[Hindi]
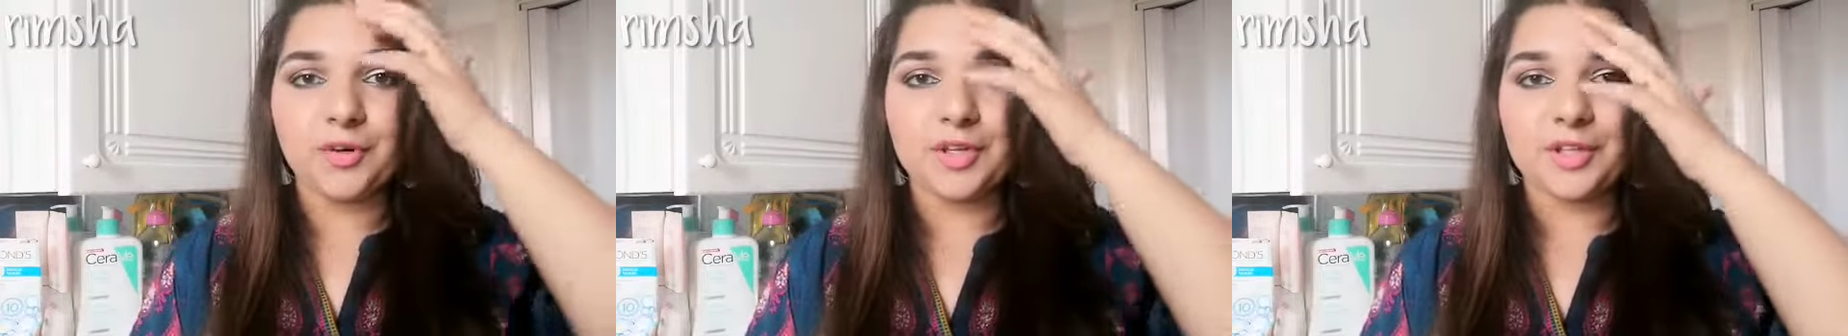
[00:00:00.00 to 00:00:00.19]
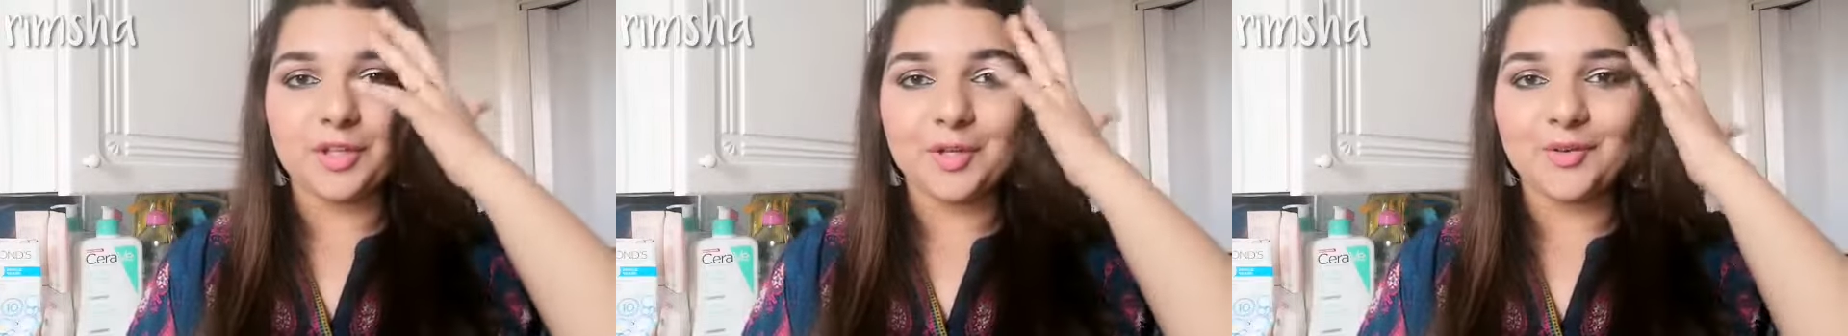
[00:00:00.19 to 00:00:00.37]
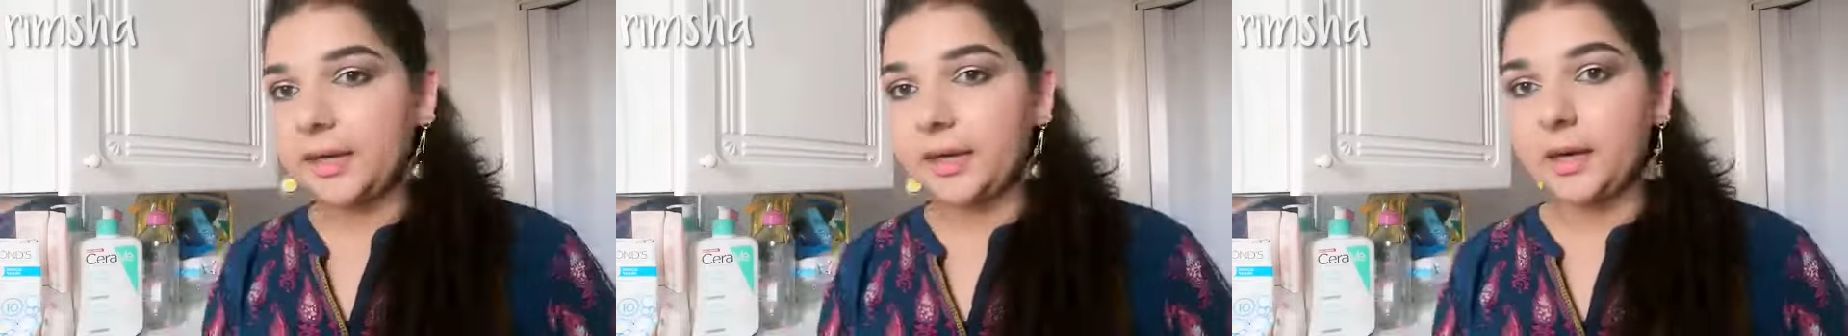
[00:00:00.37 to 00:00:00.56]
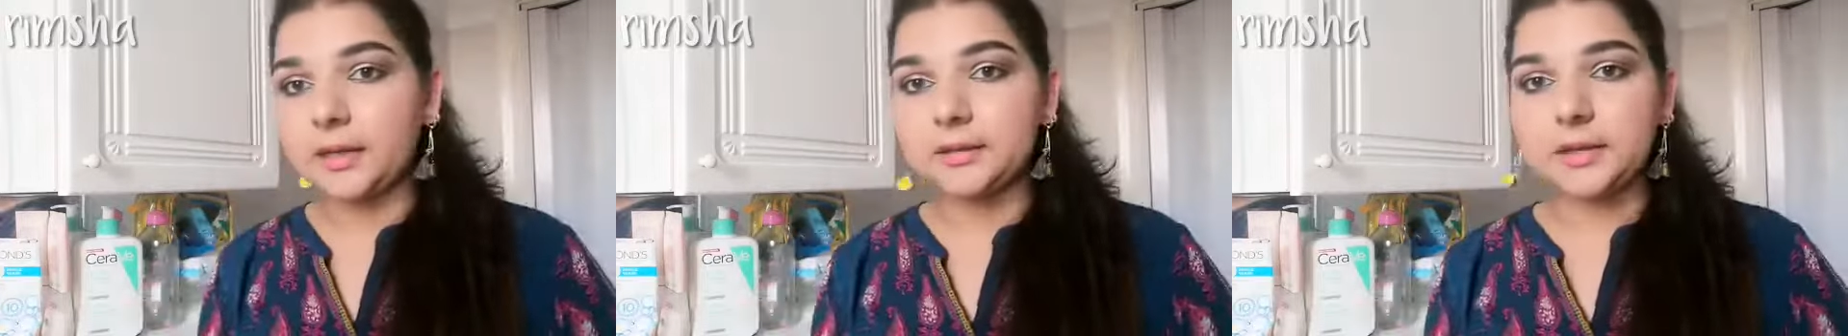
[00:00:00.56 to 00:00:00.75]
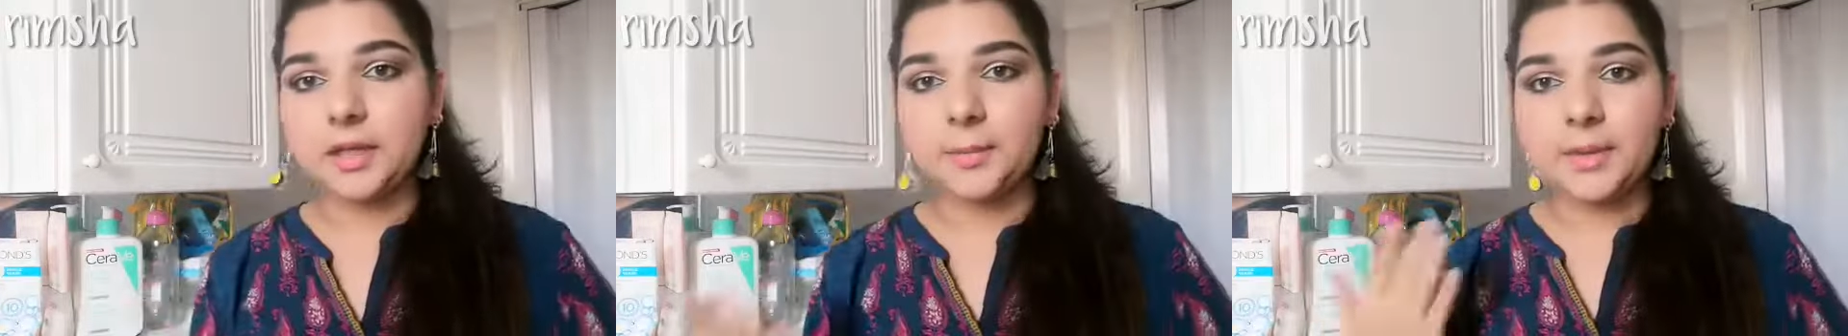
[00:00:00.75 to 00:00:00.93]
करते
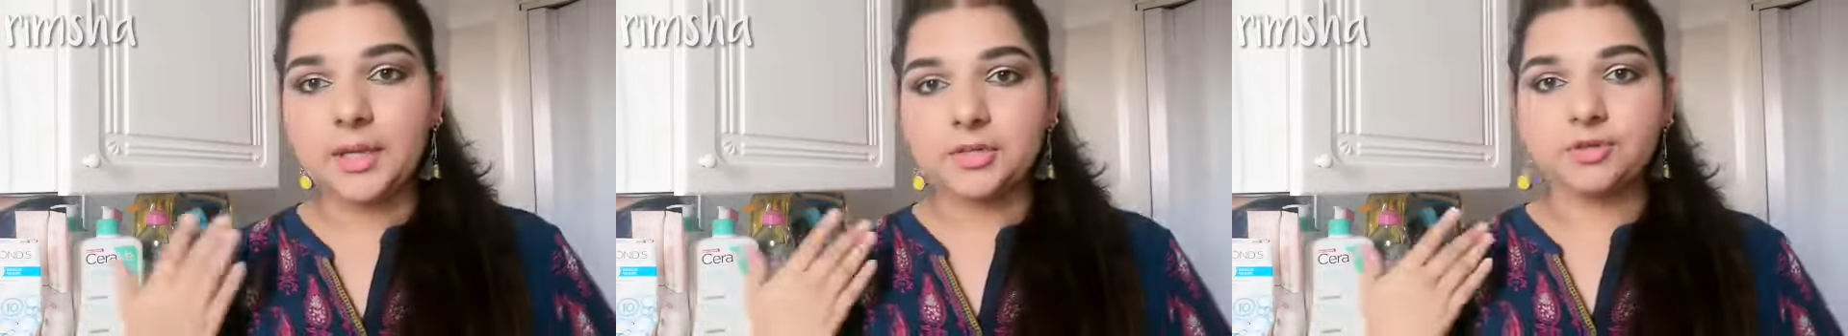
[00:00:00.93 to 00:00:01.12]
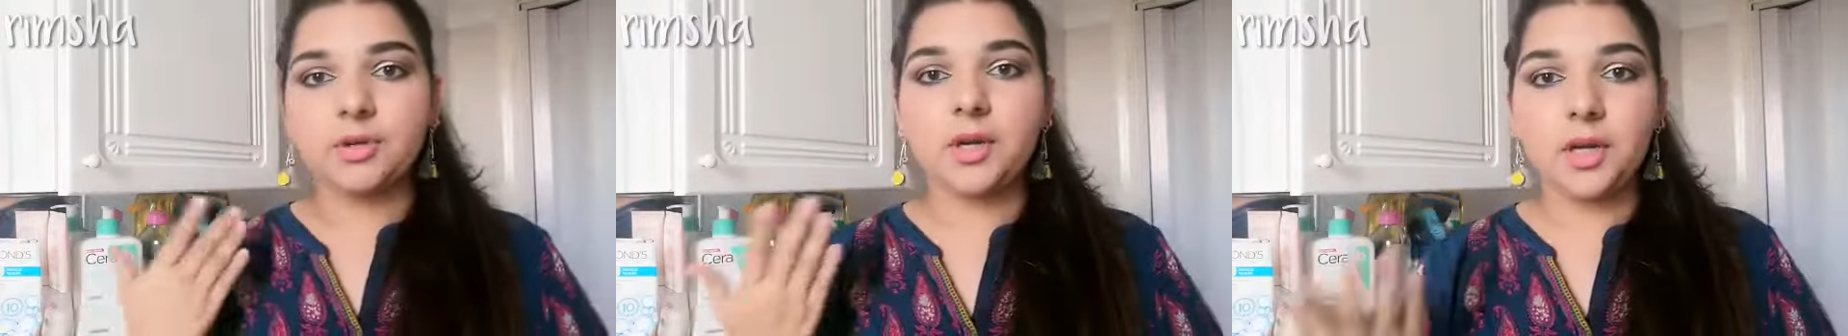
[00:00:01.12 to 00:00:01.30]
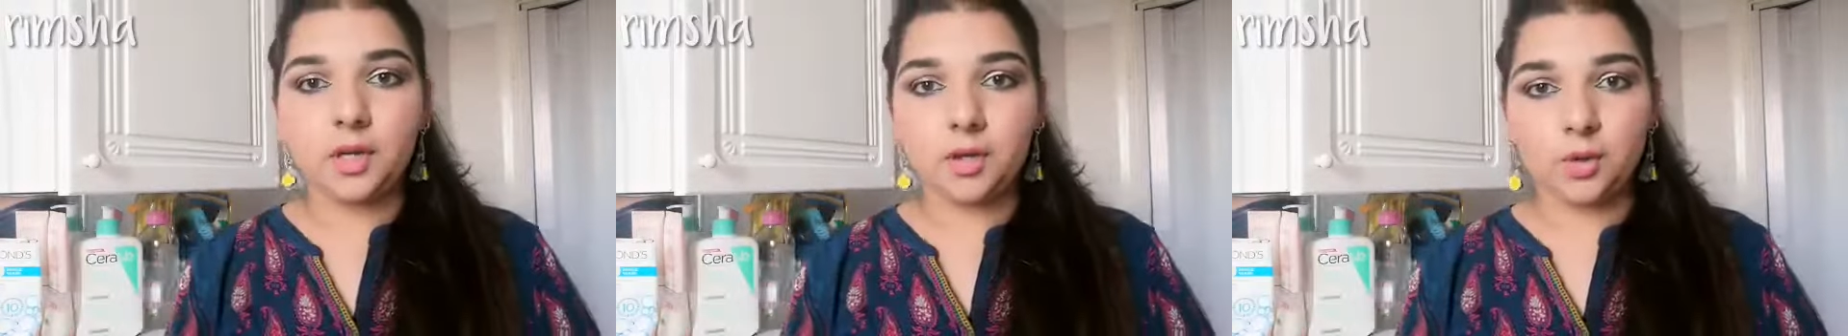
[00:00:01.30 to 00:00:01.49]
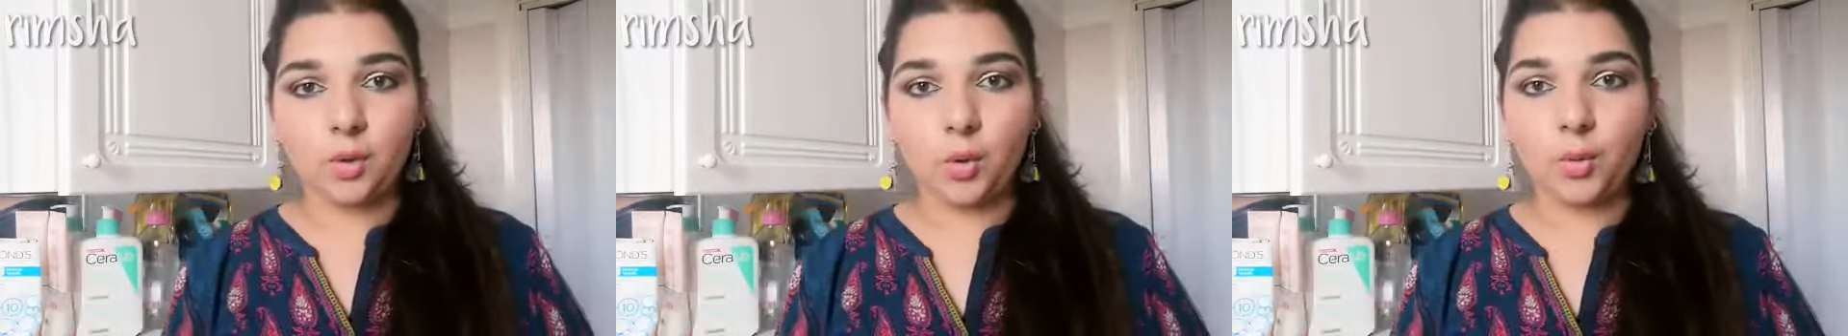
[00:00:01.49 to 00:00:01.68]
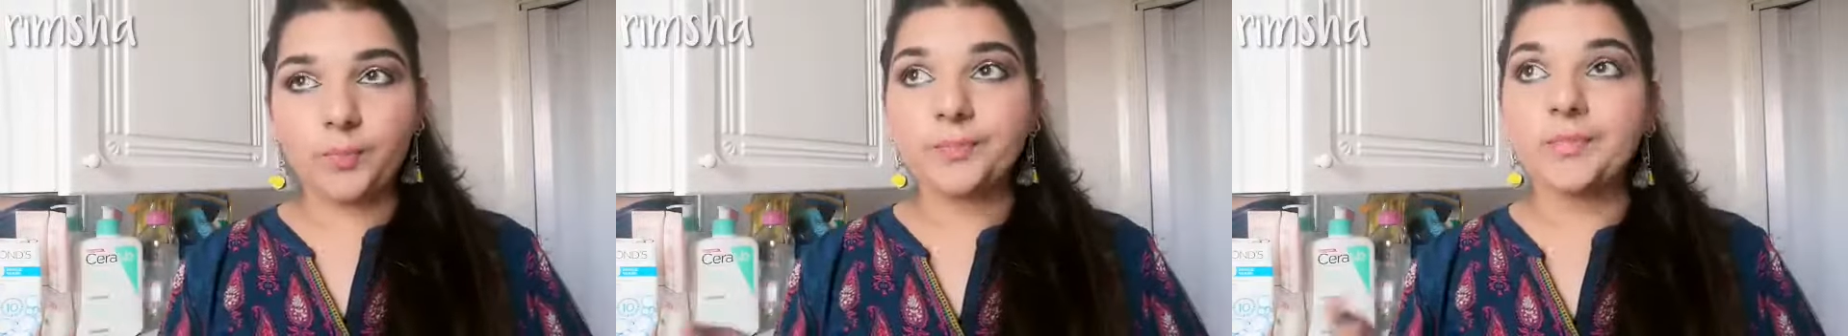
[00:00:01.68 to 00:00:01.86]
रात के बज रहे हैं
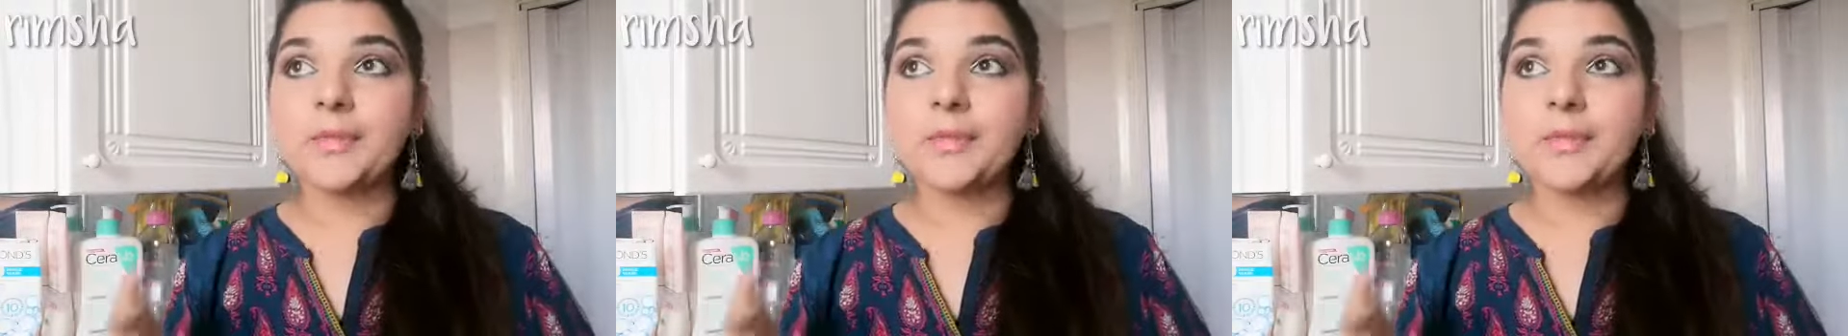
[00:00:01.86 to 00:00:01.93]
नौ